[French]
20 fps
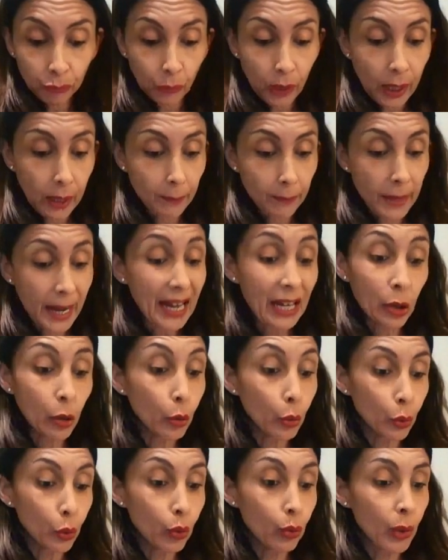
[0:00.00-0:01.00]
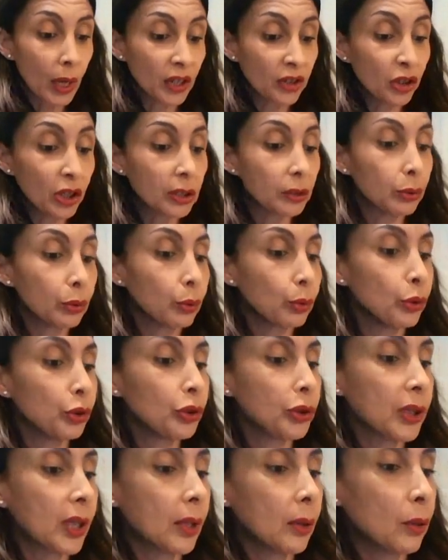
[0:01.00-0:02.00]
un gel
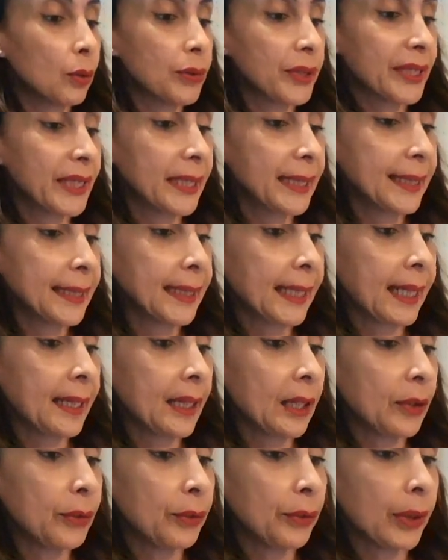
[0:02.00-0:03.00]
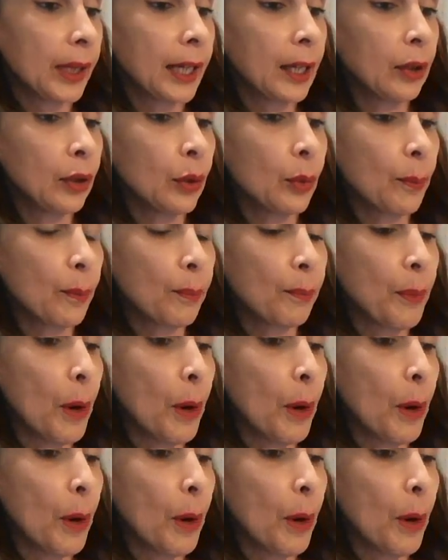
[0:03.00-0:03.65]
douche aux extraits naturels de